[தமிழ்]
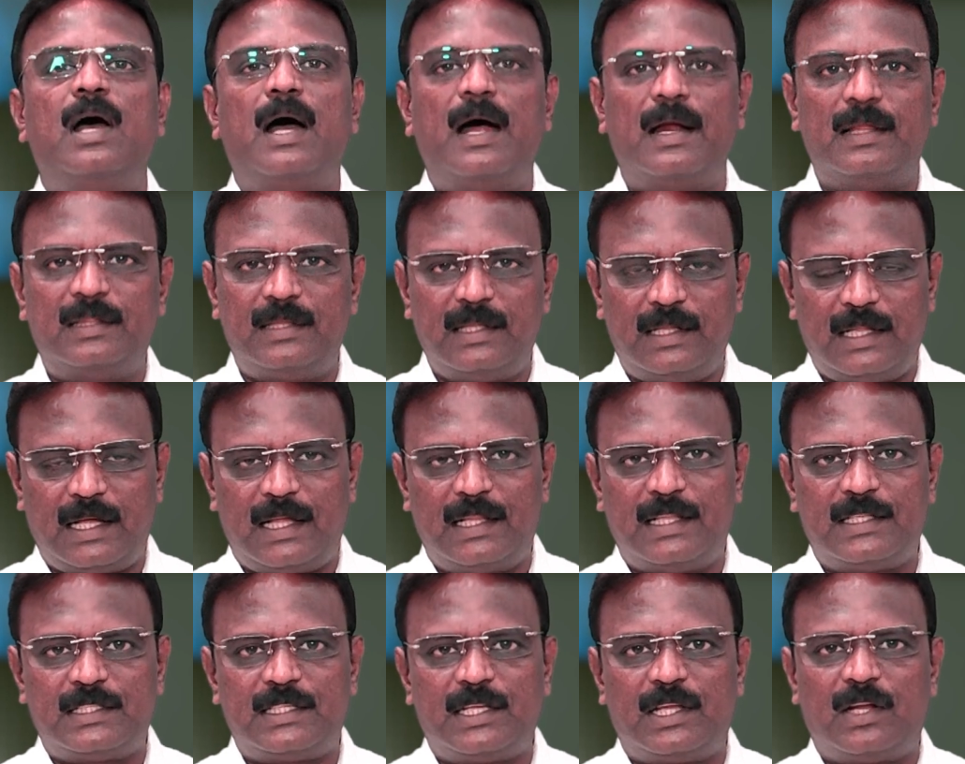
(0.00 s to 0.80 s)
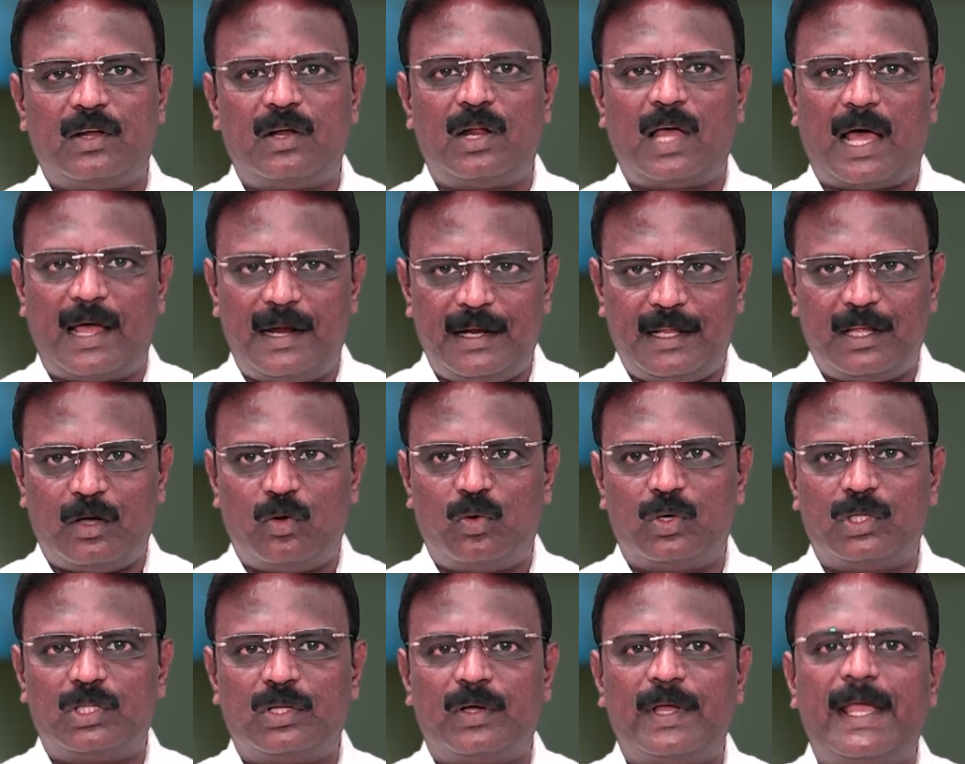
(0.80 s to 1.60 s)
அடுத்தது அதை செய்கிறோம்னு அறிக்கை
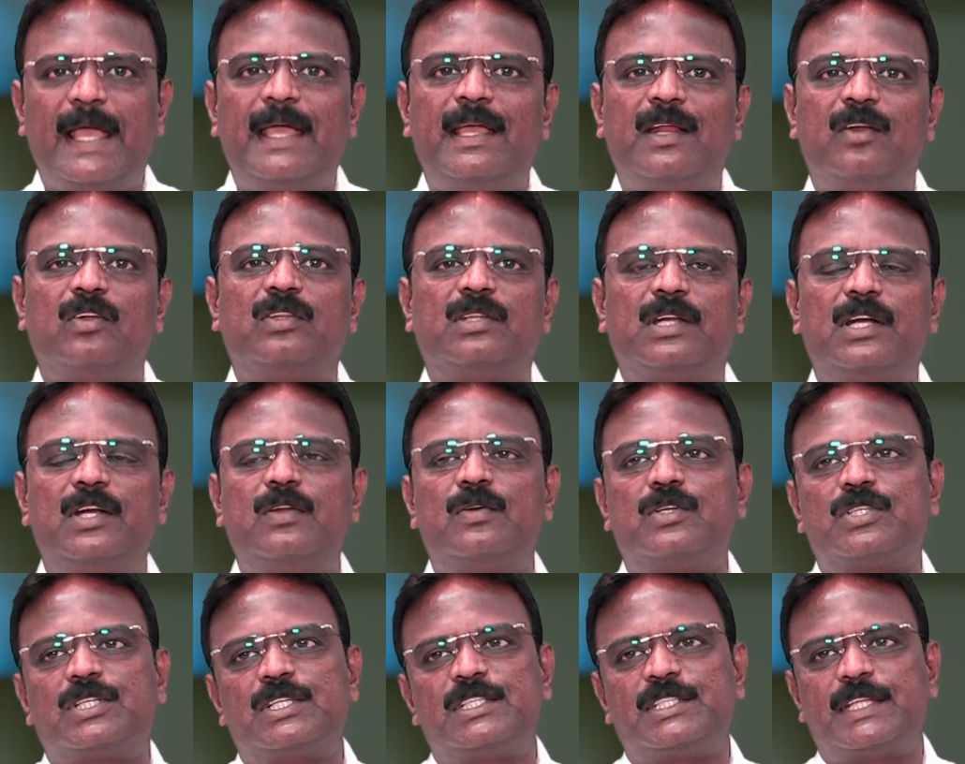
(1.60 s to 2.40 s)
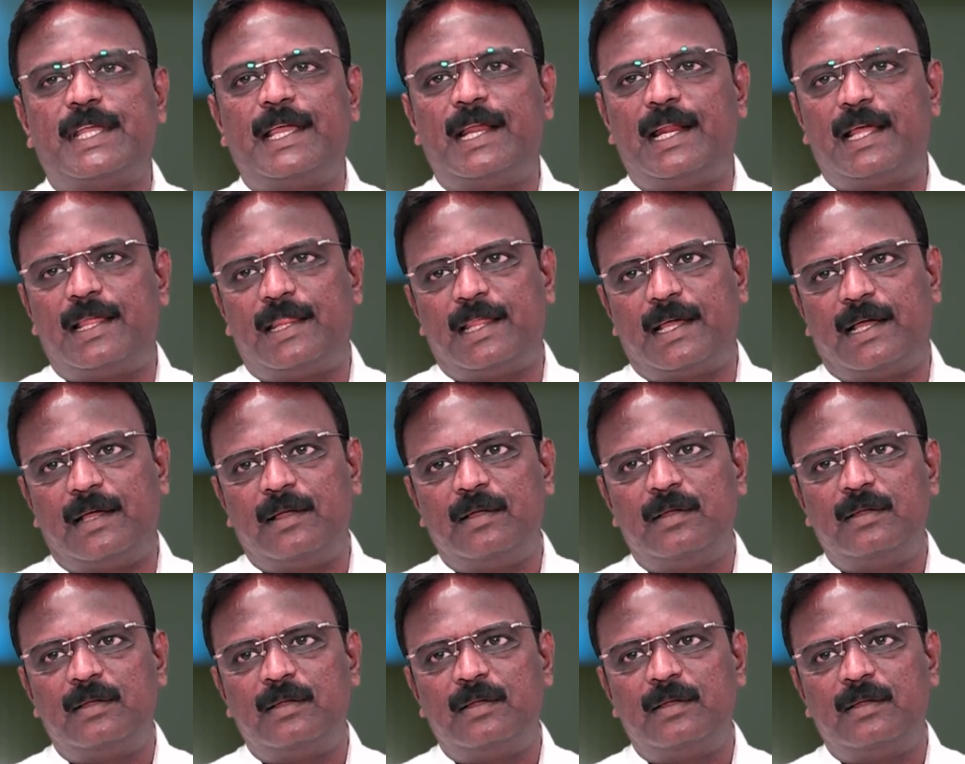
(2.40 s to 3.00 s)
கொடுத்தவங்க ஏன் இருபத்தி ரெண்டு வருஷம் செய்யலாத